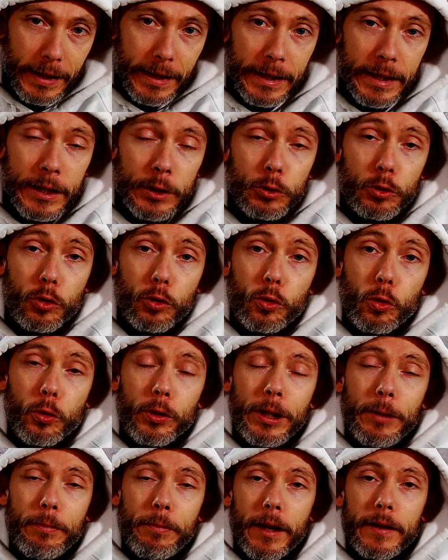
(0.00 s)
et ce sont
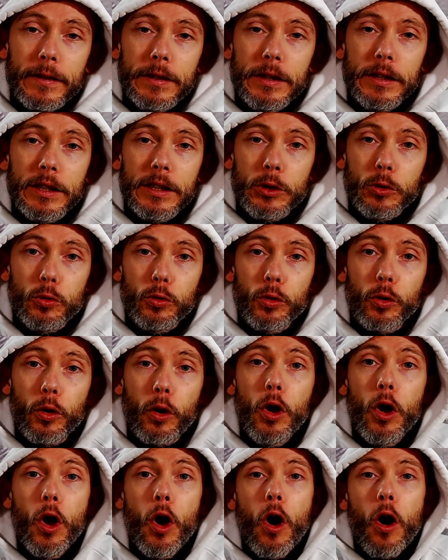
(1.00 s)
des parties qui durent
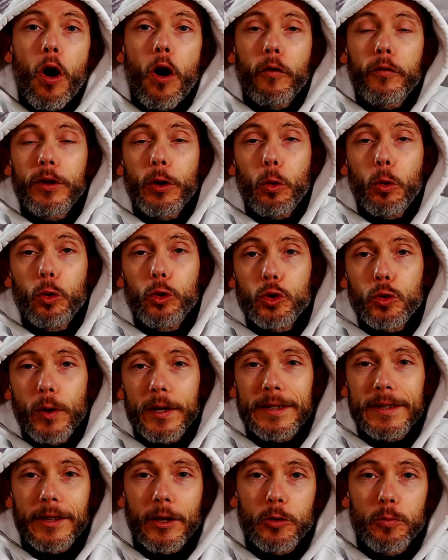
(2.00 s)
environ
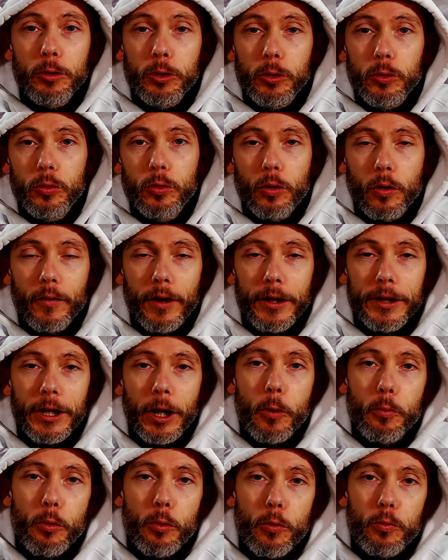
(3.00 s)
60 minutes, on va dire
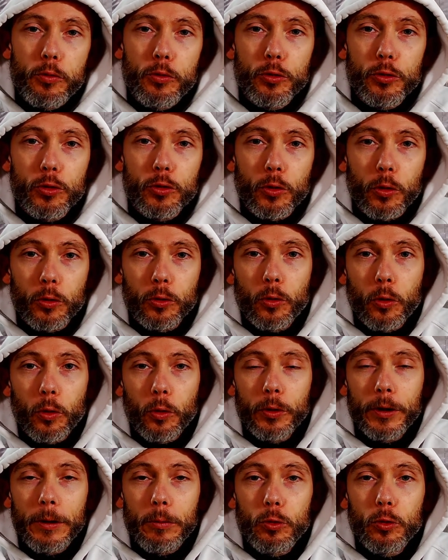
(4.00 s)
un peu plus quand on
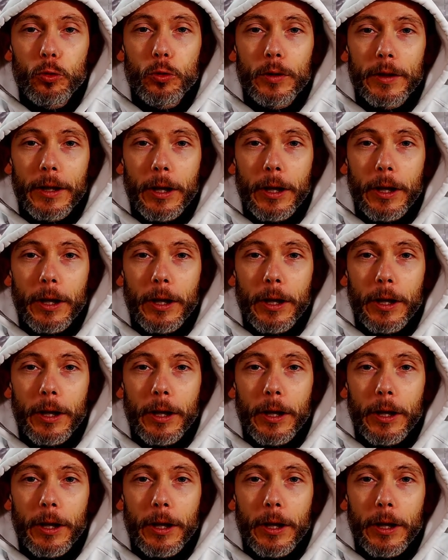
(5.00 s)
débute et